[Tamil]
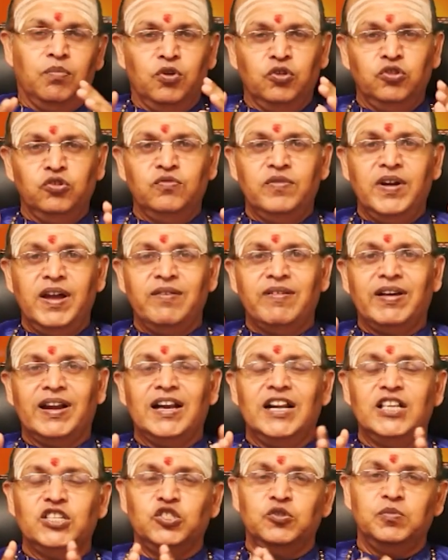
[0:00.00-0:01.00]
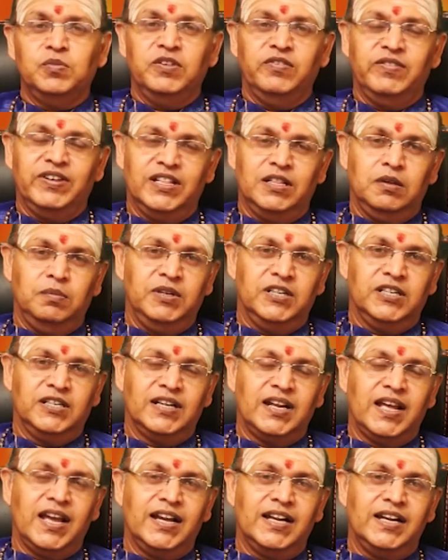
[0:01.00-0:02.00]
பொதுவாக வரலட்சுமி விரதம்
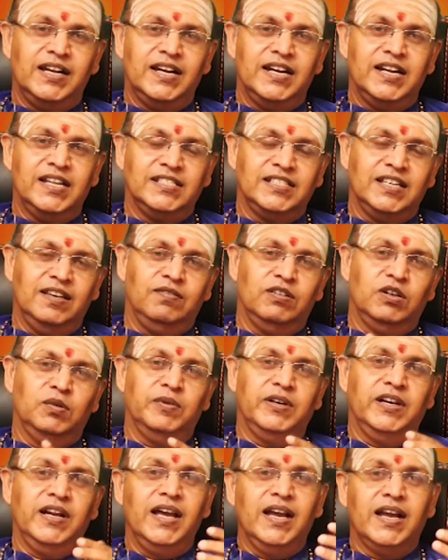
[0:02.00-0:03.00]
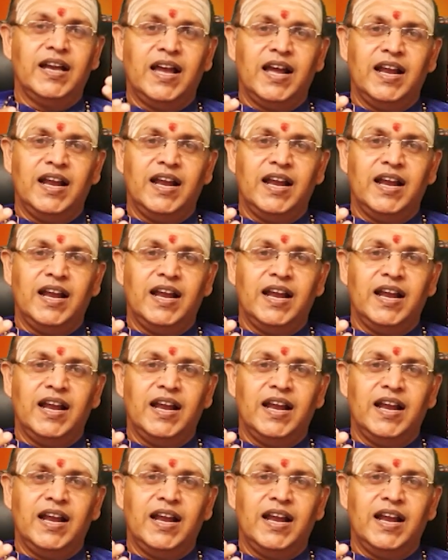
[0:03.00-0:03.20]
இருக்கிறாக்கள் என்ன செய்வினம்னா